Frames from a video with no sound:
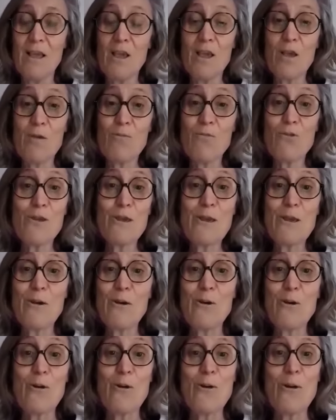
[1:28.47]
Et puis
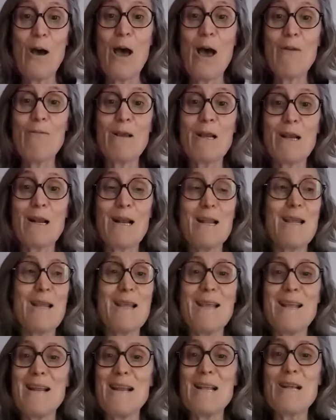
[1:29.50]
euh, avec
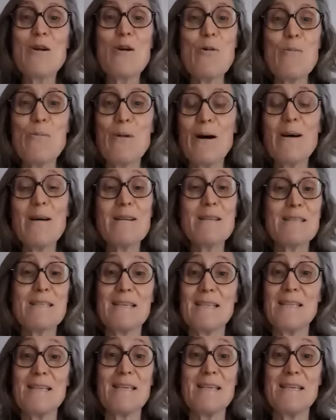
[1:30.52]
les, copains,
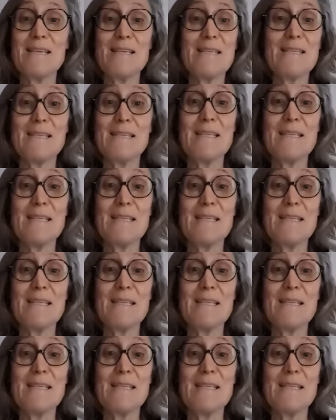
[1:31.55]
c'était